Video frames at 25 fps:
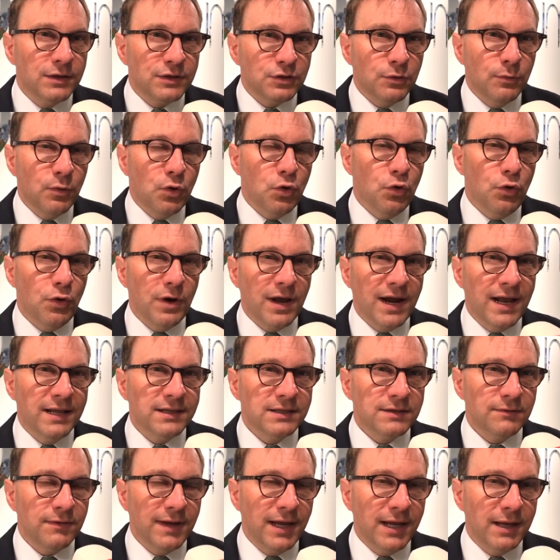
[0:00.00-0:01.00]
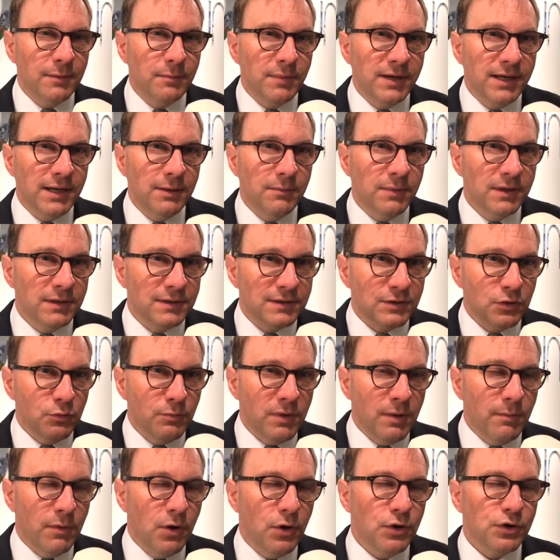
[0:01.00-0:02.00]
um konkurrenzfähig zu bleiben,
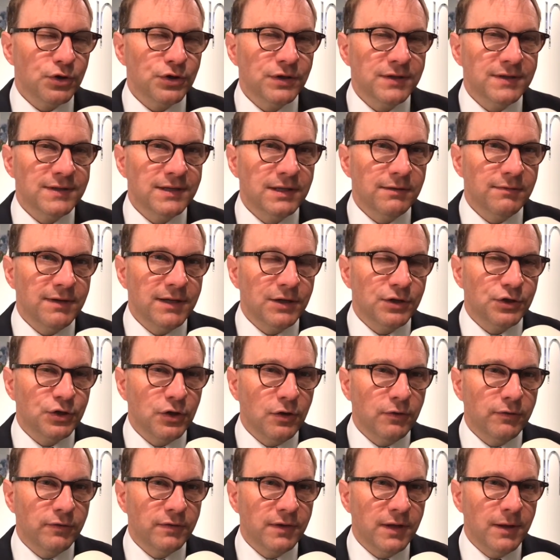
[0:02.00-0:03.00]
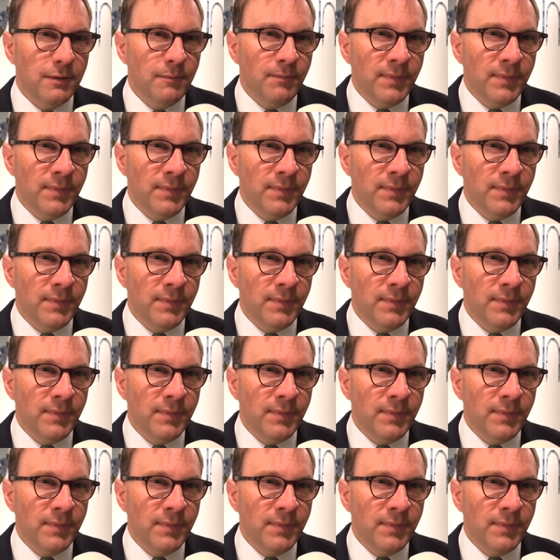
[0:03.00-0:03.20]
um eine Marge zu erwirtschaften.